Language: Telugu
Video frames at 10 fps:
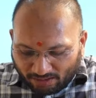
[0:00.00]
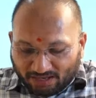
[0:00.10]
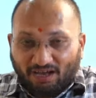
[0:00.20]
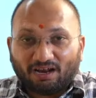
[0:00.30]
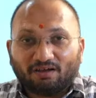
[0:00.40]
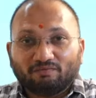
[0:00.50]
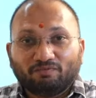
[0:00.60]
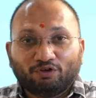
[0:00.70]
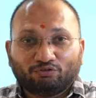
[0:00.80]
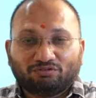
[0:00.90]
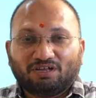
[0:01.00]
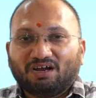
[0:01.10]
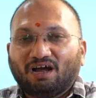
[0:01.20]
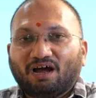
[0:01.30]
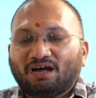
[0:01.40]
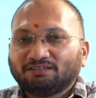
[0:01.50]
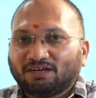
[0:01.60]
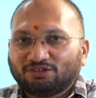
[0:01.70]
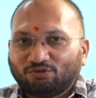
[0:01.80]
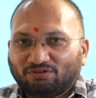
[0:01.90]
ఇవాళ వినూత్నంగా
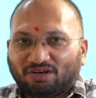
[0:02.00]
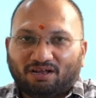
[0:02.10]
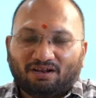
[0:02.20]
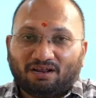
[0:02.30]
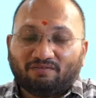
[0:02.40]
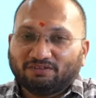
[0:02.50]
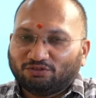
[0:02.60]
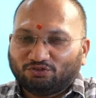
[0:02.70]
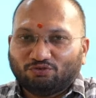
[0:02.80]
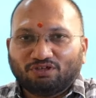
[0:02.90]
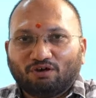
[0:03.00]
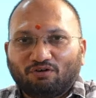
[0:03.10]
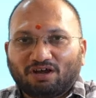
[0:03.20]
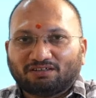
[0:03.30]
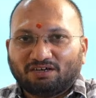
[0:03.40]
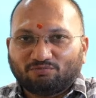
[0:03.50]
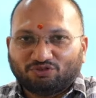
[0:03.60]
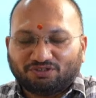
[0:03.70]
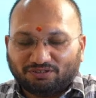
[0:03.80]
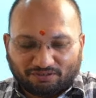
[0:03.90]
ఆంధ్రజ్యోతిల రేవంత్ జ్యోతిలో ఒక కథనం
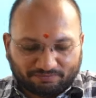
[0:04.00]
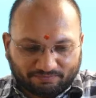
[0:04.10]
వచ్చింది